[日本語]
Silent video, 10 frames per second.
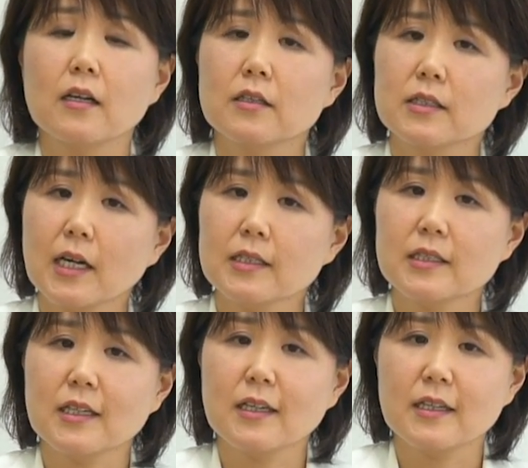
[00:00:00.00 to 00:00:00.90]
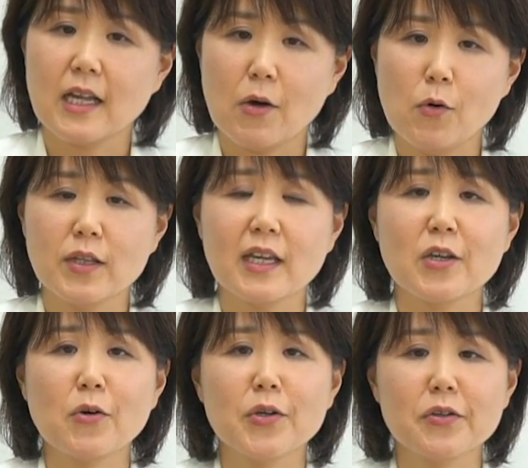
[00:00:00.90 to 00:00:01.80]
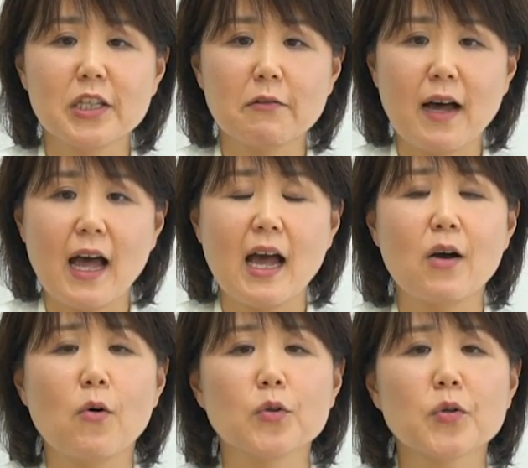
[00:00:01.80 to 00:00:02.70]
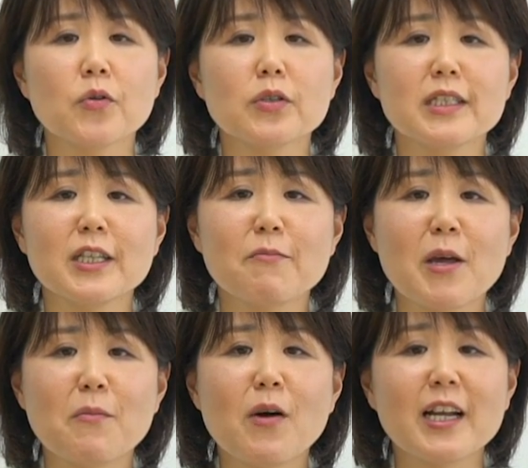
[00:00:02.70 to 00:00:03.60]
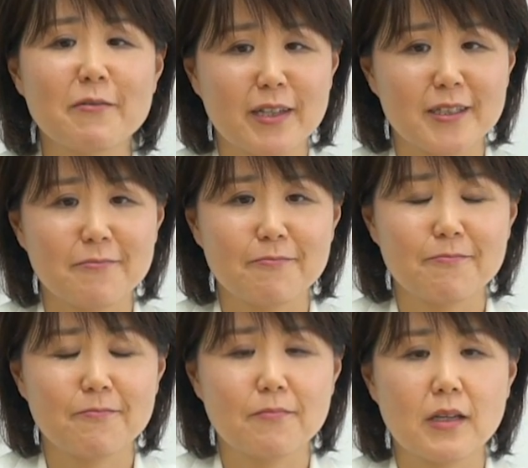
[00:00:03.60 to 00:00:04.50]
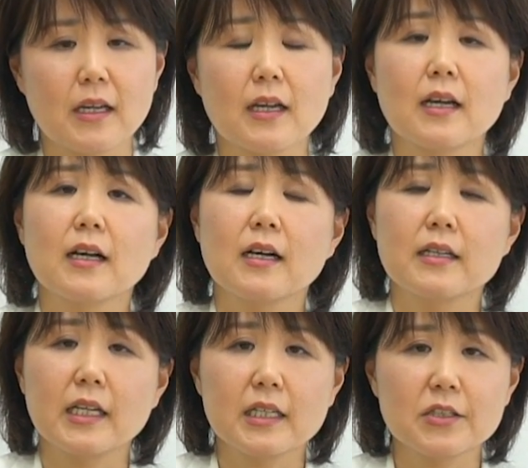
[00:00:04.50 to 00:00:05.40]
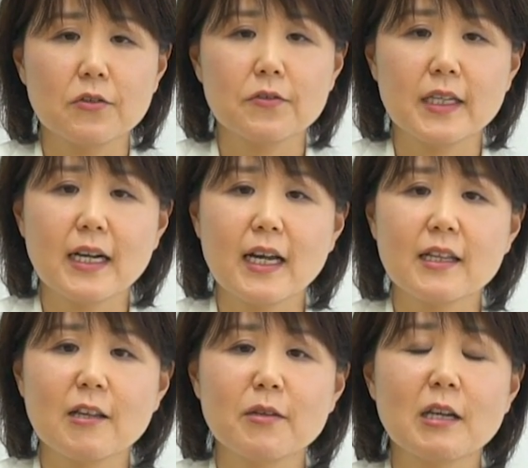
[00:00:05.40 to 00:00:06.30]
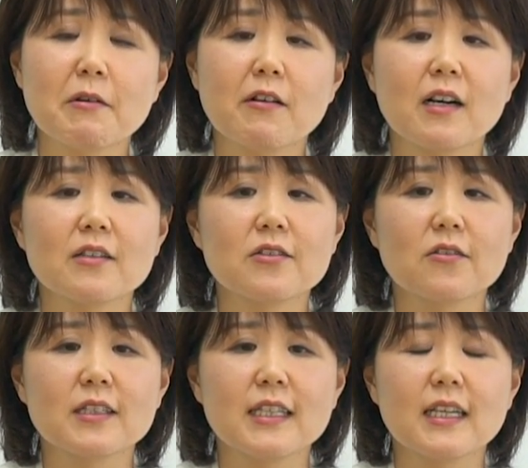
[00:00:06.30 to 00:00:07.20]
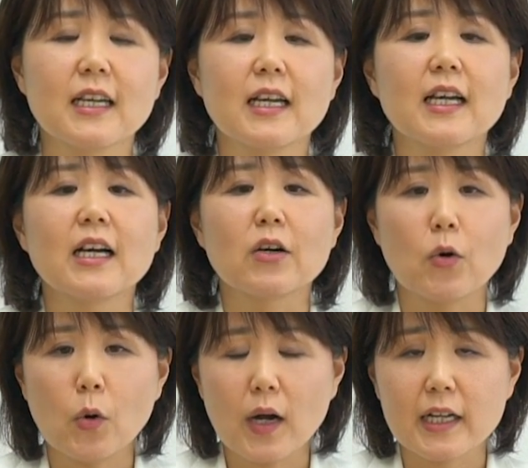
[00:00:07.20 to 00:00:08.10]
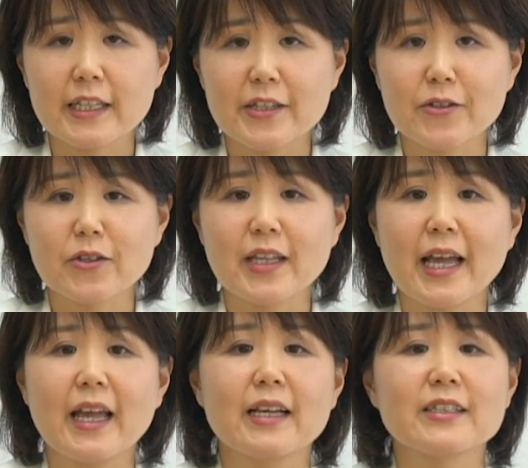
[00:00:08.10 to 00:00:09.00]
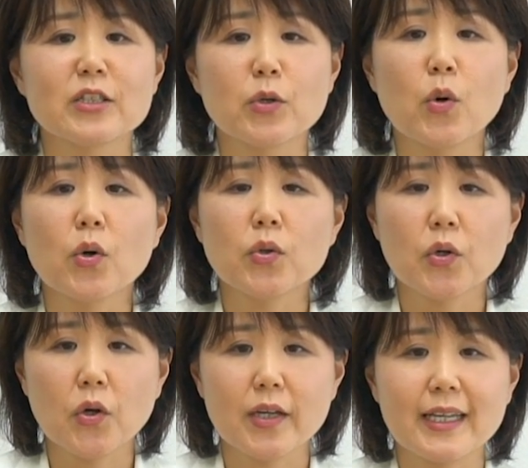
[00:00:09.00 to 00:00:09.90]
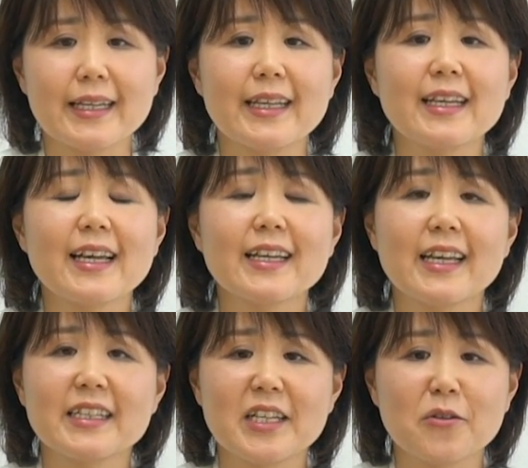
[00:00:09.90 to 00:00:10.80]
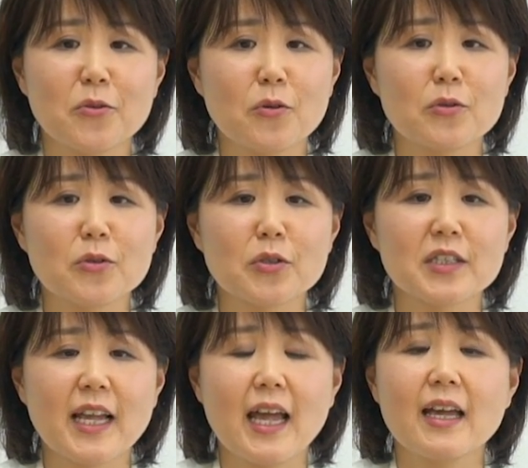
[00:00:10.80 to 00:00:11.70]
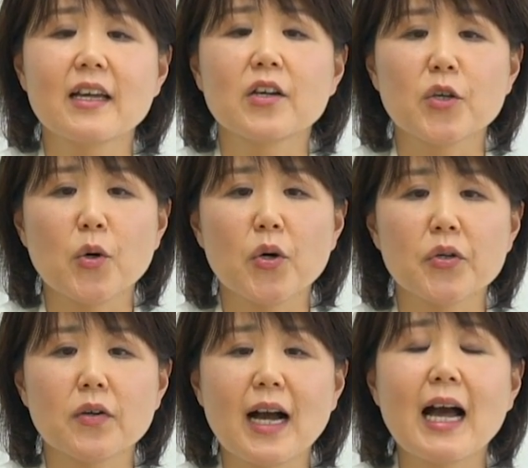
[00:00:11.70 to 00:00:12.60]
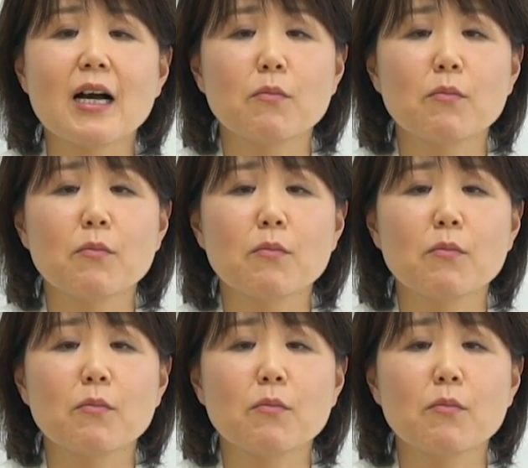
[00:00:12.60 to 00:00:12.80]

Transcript: しかし他方で教育には恐ろしい面もあります歴史を振り返ってみればわかるように国家にとって都合のよい人間形成の道具として教育が